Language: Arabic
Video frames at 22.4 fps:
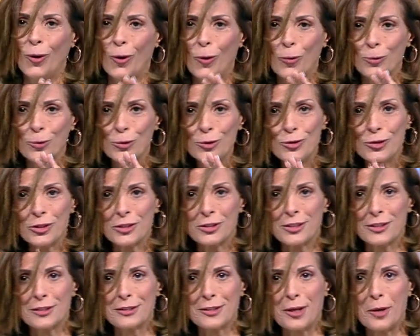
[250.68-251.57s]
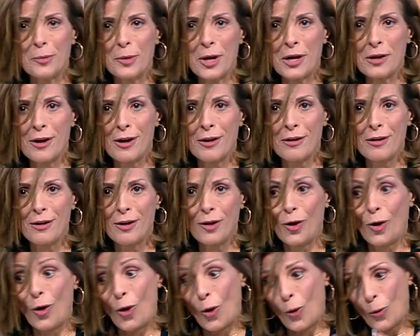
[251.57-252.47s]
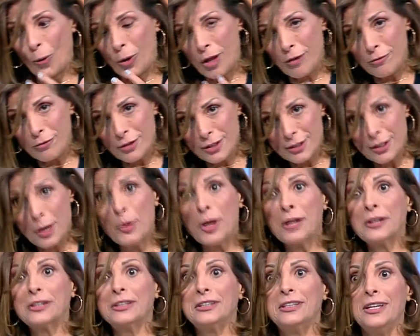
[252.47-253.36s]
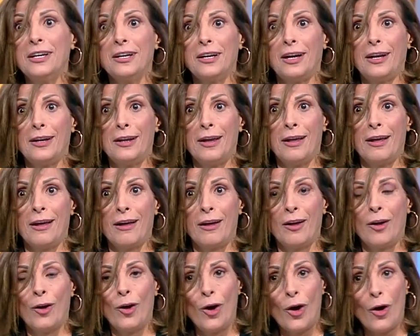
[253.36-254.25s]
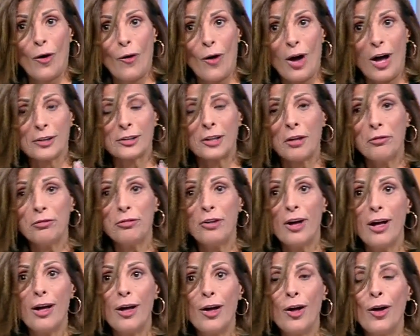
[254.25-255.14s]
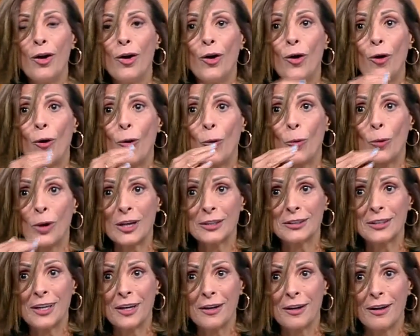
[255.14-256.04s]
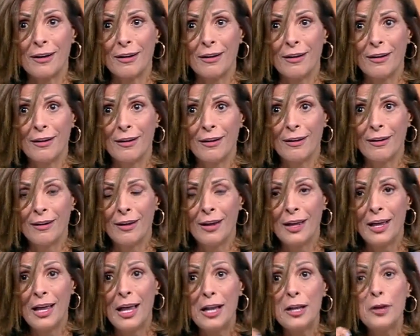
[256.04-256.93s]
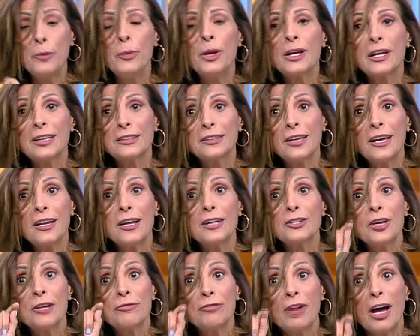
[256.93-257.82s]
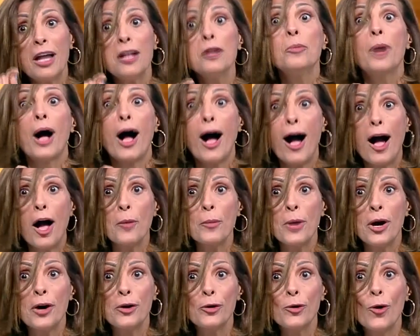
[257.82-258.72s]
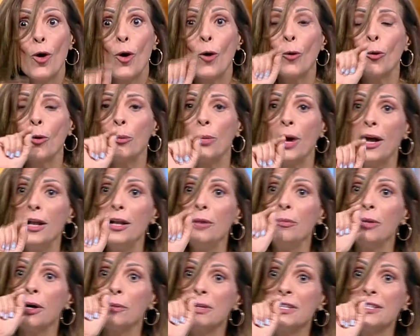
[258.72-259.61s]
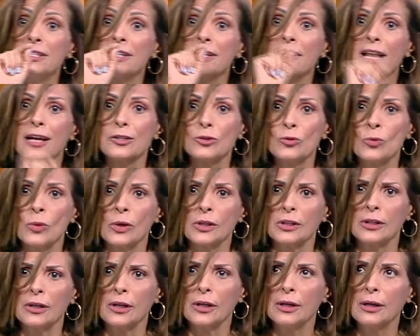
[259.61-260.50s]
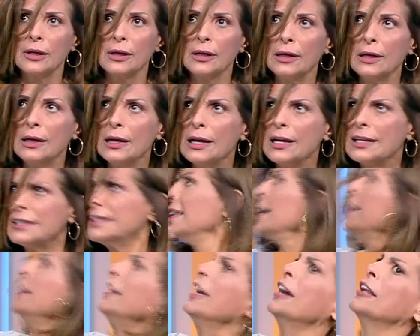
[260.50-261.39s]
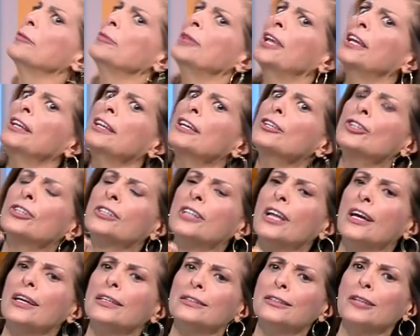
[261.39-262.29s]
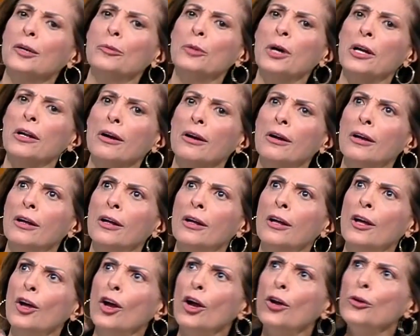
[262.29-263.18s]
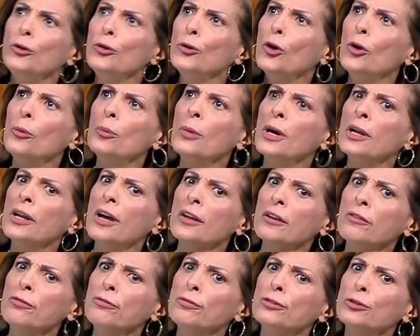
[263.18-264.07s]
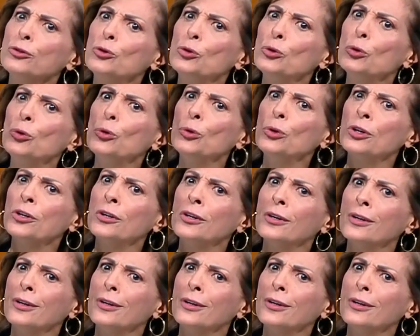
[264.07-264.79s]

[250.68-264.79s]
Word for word: نضجت الثمره وكان في ثمر كثير عليها قطفها وكسرها لما كسرها شاف قلبها احمر وبقلبها بذر اسود تذكر منين اجت هاي الثمره انه يوم مرق رف طيور